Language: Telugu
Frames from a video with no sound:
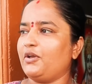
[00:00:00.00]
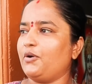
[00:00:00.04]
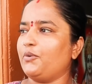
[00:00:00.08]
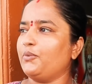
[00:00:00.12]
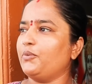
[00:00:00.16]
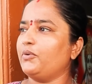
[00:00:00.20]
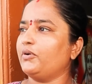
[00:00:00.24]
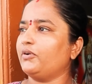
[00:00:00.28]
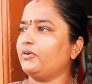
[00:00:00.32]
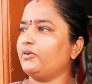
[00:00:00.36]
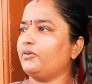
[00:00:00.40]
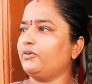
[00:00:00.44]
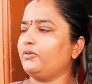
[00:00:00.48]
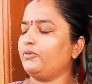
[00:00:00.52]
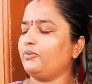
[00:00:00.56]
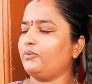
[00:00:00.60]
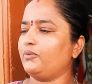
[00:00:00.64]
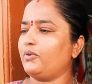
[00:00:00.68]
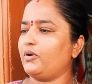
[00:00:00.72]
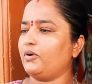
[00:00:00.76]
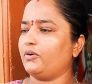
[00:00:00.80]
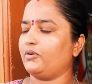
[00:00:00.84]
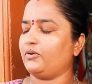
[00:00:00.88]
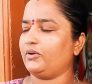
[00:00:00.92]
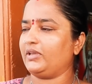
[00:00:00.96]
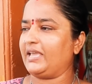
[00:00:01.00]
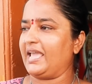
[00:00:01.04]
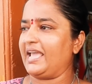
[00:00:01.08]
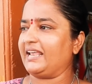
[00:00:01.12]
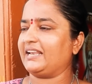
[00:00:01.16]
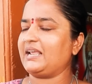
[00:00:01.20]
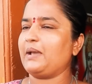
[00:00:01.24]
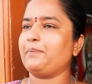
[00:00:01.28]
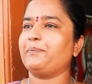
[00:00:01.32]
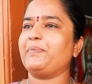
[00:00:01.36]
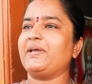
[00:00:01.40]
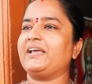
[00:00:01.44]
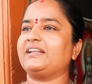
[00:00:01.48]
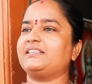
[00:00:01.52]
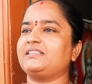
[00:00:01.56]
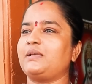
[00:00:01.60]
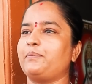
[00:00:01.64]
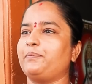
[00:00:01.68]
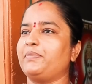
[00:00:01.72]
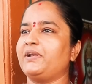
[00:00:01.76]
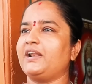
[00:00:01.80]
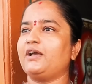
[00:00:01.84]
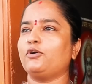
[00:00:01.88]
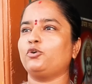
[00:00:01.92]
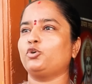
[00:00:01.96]
ఎవరు ఒక ఏరియా పేరు
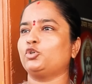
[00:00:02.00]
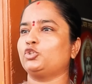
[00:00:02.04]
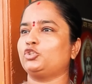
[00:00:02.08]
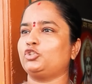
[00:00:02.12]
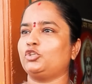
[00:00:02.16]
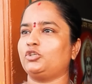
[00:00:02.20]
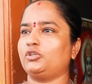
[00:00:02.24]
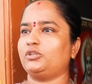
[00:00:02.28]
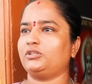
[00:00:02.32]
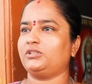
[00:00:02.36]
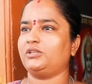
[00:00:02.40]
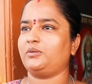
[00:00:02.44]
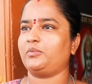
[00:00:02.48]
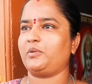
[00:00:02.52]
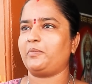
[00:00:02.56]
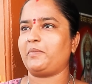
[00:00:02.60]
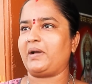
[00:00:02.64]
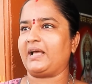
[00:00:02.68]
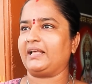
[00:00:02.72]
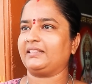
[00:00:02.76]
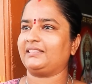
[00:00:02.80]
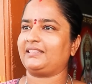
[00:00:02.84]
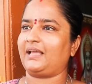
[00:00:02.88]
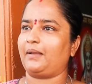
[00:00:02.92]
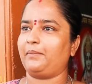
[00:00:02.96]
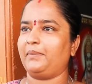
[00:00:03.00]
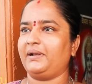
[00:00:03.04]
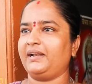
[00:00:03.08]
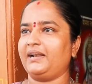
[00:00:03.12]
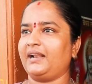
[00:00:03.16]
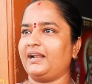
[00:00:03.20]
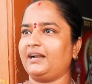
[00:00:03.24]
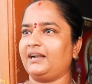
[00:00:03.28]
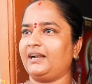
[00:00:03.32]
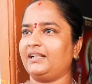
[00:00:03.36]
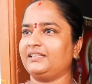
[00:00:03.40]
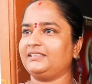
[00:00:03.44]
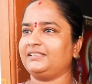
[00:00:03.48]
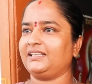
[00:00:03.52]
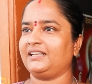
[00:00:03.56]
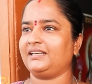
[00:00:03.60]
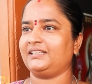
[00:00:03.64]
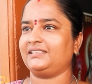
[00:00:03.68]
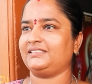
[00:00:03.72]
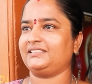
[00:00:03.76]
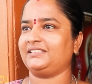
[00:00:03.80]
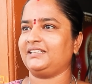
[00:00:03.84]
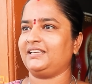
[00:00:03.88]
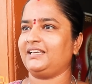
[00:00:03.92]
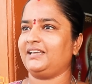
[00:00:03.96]
చెప్పినా గుర్తుండదు ఇప్పుడు మా తమిళనాడులో
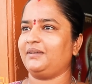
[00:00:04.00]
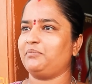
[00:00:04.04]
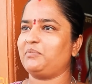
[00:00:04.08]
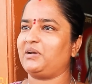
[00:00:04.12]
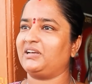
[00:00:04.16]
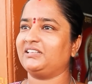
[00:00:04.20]
తిరిచి